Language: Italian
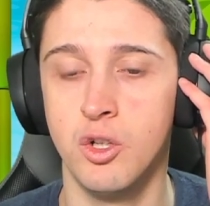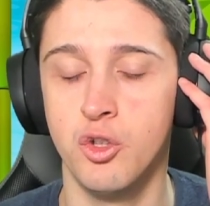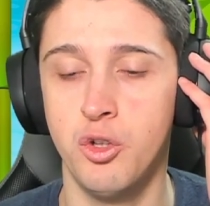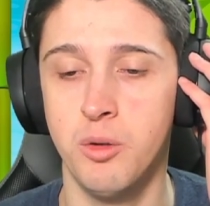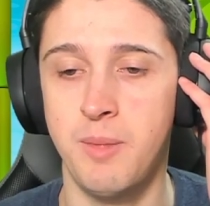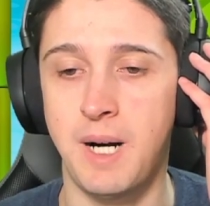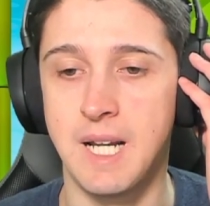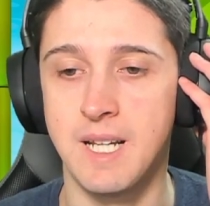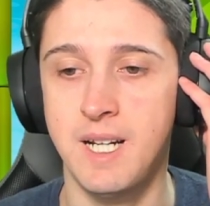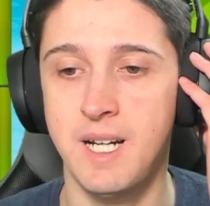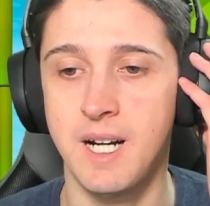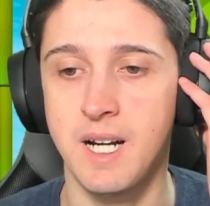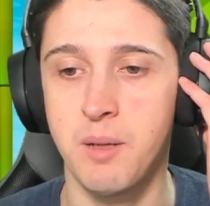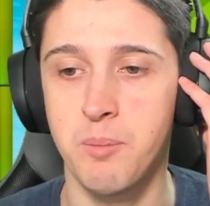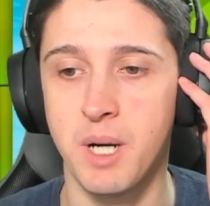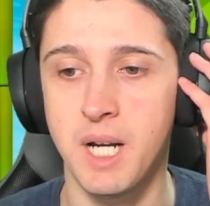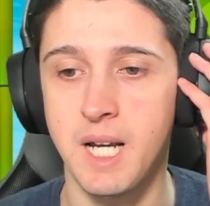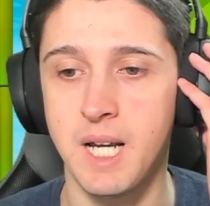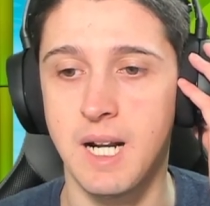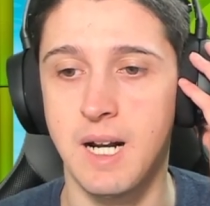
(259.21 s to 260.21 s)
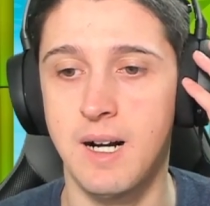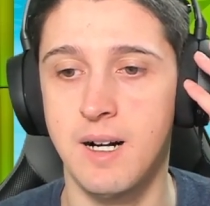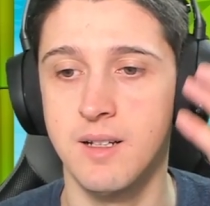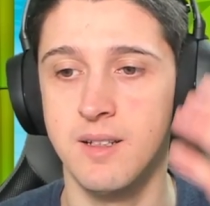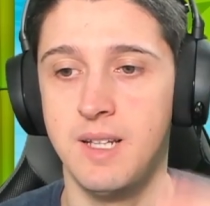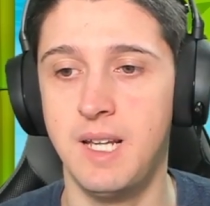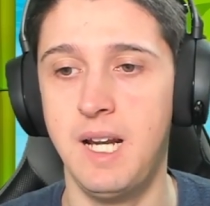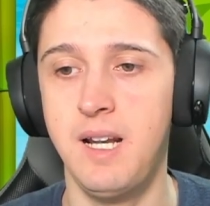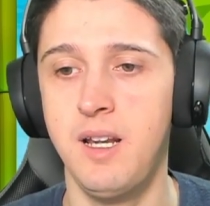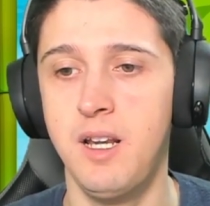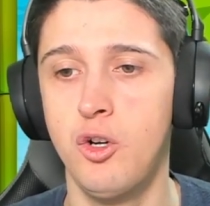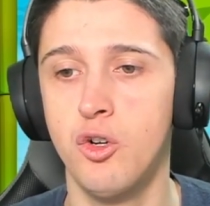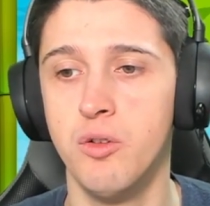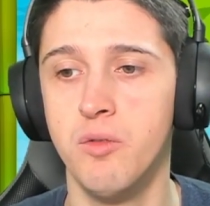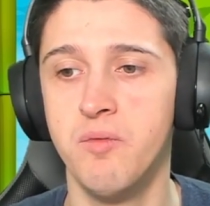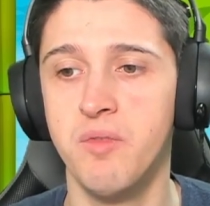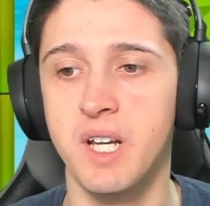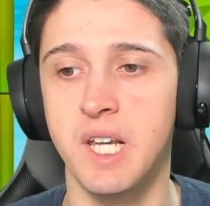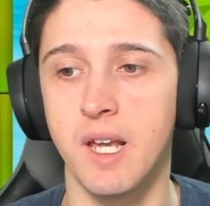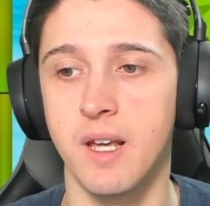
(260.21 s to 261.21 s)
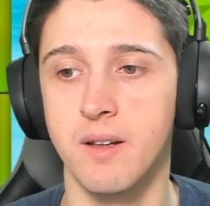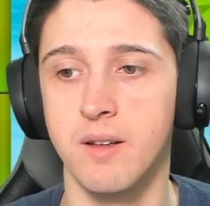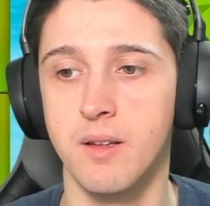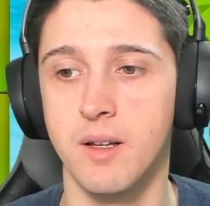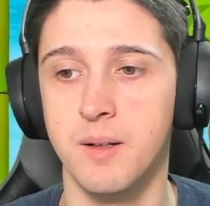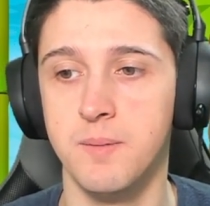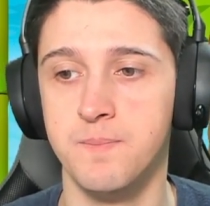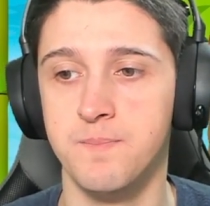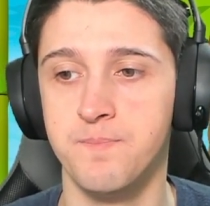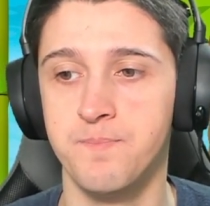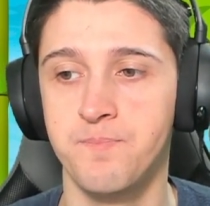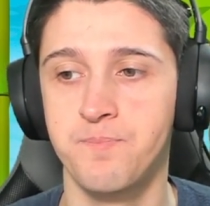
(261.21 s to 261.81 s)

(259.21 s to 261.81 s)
domani ripagherà dell'inconveniente.